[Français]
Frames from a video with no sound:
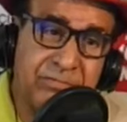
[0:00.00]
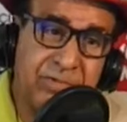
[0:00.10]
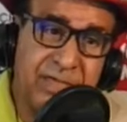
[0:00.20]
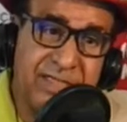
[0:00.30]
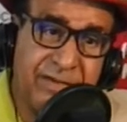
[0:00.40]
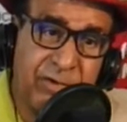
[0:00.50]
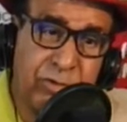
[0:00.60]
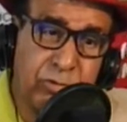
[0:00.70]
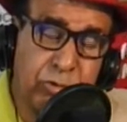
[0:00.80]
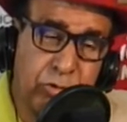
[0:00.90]
ils avaient
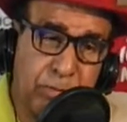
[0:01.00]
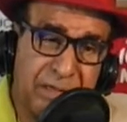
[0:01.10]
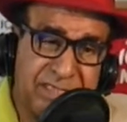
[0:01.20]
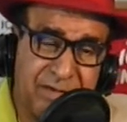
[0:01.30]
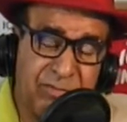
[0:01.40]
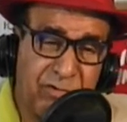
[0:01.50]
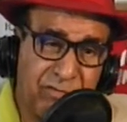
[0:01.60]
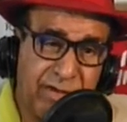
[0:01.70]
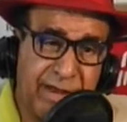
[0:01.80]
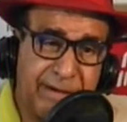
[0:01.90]
honte de passer me
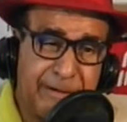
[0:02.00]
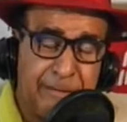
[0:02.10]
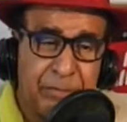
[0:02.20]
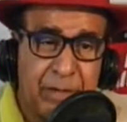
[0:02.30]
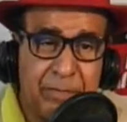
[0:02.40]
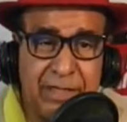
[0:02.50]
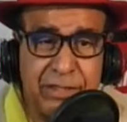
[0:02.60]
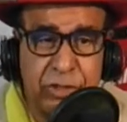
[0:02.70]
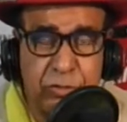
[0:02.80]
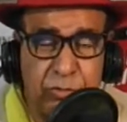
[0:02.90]
voir, mais
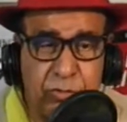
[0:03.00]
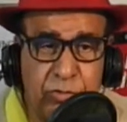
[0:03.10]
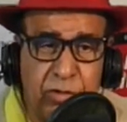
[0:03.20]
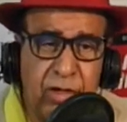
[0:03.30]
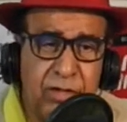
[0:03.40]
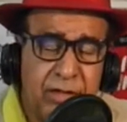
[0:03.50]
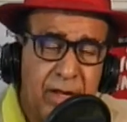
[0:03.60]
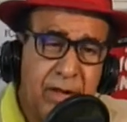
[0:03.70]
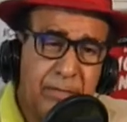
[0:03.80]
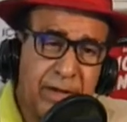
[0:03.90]
j'étais au courant
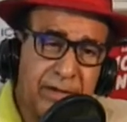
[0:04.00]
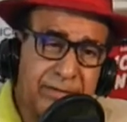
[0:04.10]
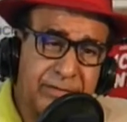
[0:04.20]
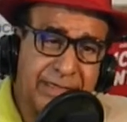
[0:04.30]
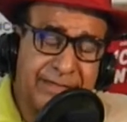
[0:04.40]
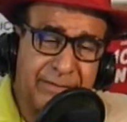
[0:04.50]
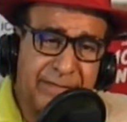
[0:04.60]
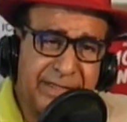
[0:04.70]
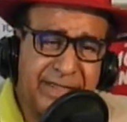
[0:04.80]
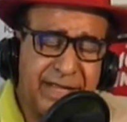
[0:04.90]
par
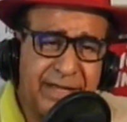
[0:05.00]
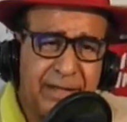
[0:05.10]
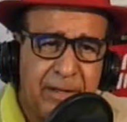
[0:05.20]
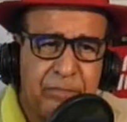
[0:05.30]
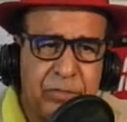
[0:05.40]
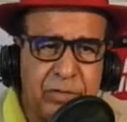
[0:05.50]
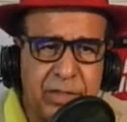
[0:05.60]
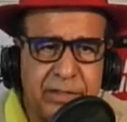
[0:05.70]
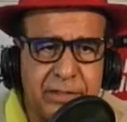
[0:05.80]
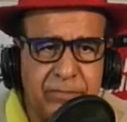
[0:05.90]
l'intermédiaire.
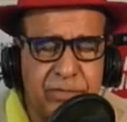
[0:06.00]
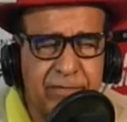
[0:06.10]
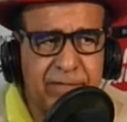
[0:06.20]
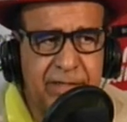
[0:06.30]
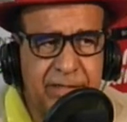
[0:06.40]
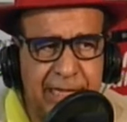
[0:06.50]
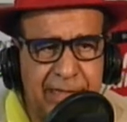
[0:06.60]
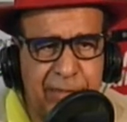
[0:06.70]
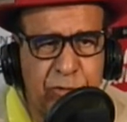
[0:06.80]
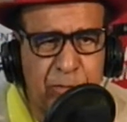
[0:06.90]
Vous savez,
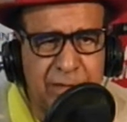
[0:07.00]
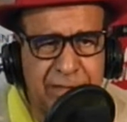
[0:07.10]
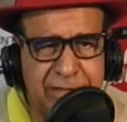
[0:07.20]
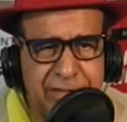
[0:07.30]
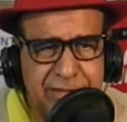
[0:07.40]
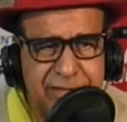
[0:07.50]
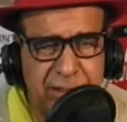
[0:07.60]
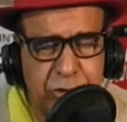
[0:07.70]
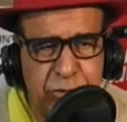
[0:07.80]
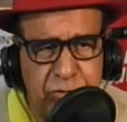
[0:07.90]
le commerce, ça
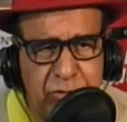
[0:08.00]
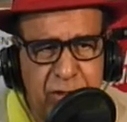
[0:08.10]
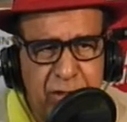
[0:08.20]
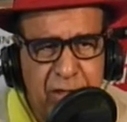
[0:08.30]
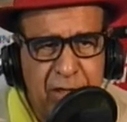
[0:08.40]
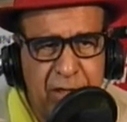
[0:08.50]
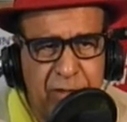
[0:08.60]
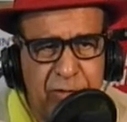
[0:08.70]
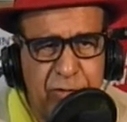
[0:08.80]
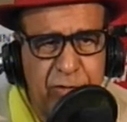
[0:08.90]
chute.
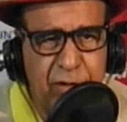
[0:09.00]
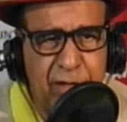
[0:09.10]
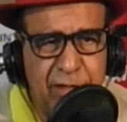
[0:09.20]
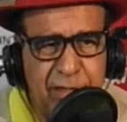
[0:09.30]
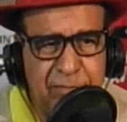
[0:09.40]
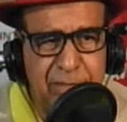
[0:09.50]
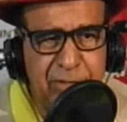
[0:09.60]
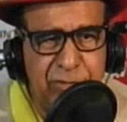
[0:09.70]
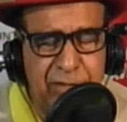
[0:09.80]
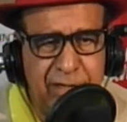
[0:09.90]
Euh, le gars, il est
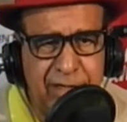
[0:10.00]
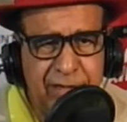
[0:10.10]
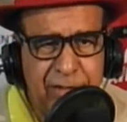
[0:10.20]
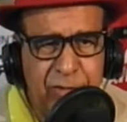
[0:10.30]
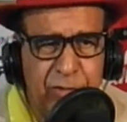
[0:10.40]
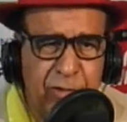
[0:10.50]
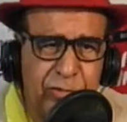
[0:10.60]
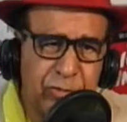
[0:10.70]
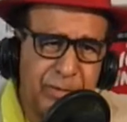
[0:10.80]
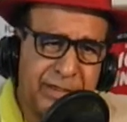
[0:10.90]
millionnaire. Le
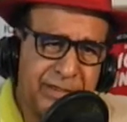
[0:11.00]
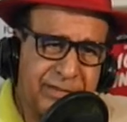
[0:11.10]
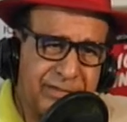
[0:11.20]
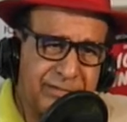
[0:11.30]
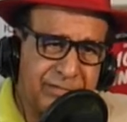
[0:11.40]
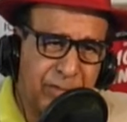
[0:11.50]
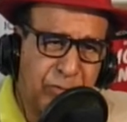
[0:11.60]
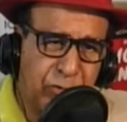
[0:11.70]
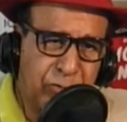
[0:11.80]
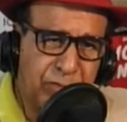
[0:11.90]
lendemain,
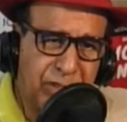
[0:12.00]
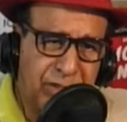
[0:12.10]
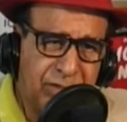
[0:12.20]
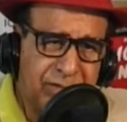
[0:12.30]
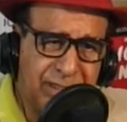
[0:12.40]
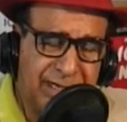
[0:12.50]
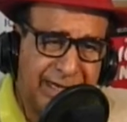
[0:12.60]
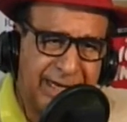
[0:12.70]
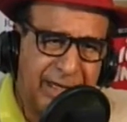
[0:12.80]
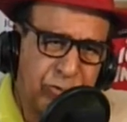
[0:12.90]
dépôt de bilan, il n'a
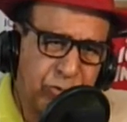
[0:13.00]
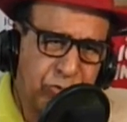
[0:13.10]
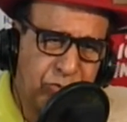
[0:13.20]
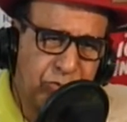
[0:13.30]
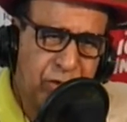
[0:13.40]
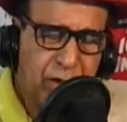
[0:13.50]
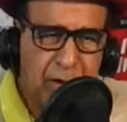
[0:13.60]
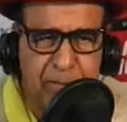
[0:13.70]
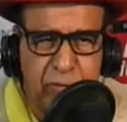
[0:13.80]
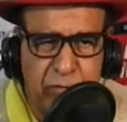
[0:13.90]
rien de tout.
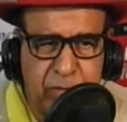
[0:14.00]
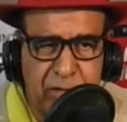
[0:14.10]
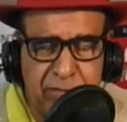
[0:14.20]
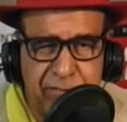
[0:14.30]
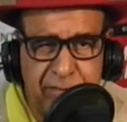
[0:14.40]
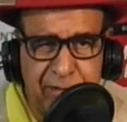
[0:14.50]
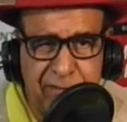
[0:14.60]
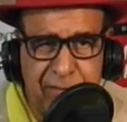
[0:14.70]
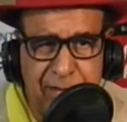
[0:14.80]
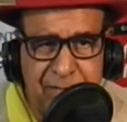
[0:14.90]
pour la plupart des fois, les
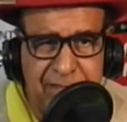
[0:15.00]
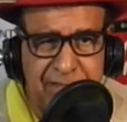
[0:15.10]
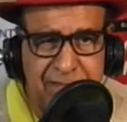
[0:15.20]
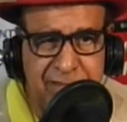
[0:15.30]
femmes, ils laissent